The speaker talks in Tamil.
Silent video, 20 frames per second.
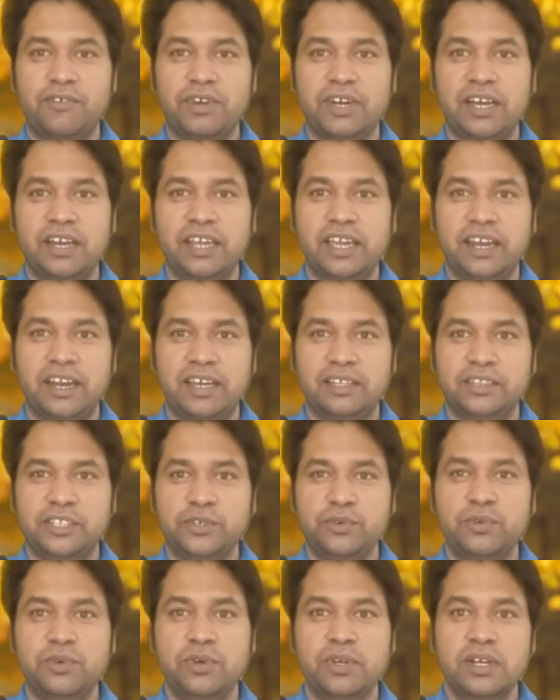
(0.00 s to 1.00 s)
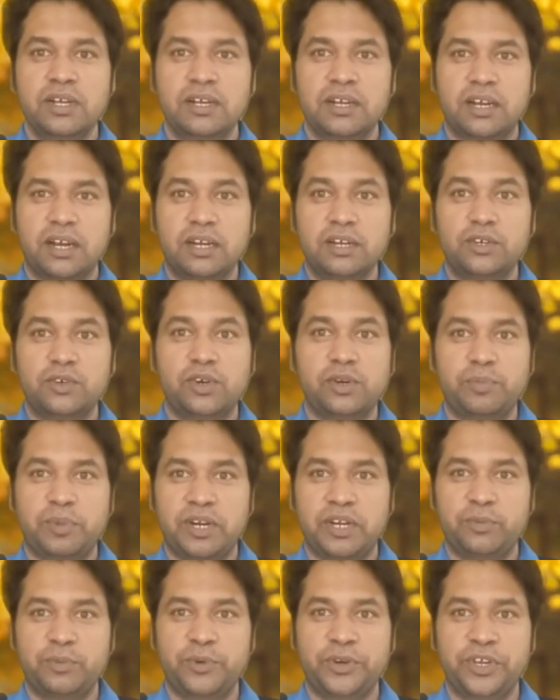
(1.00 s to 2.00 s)
அவனால் எல்லாத்தையும் கண்ட்ரோல்
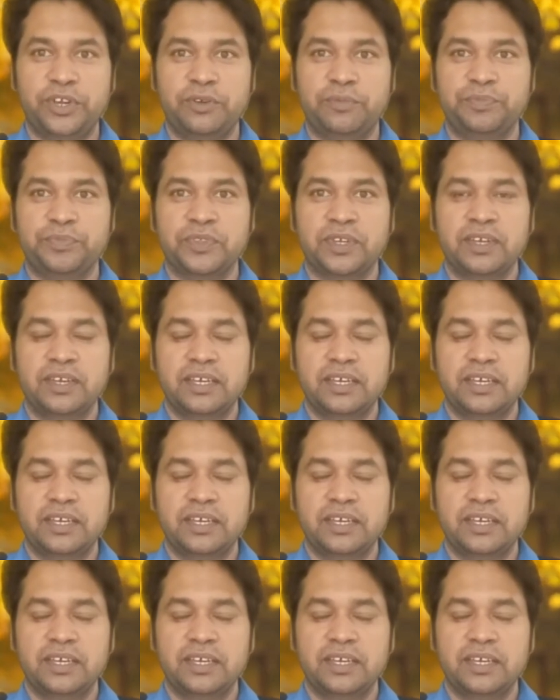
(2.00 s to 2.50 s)
பண்ண முடியும்